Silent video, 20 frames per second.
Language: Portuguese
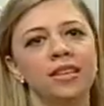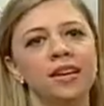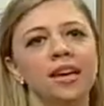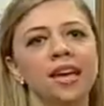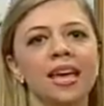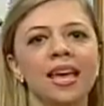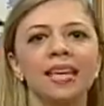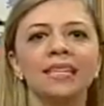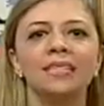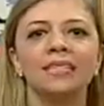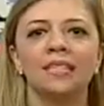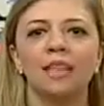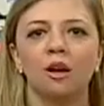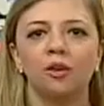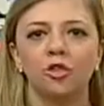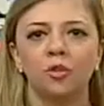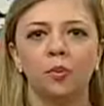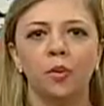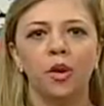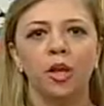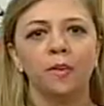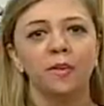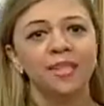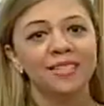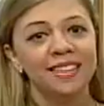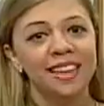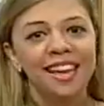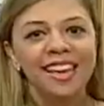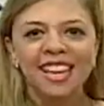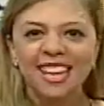recital de poemas
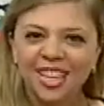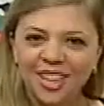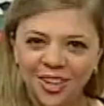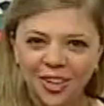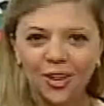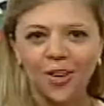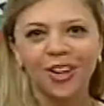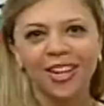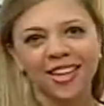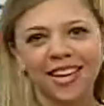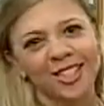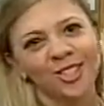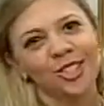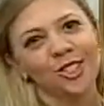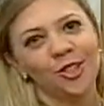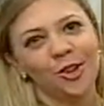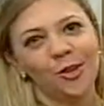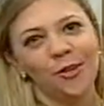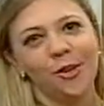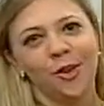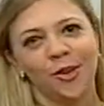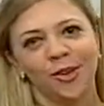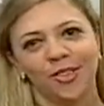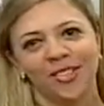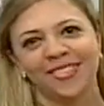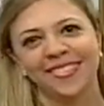e crônicas de Drummond.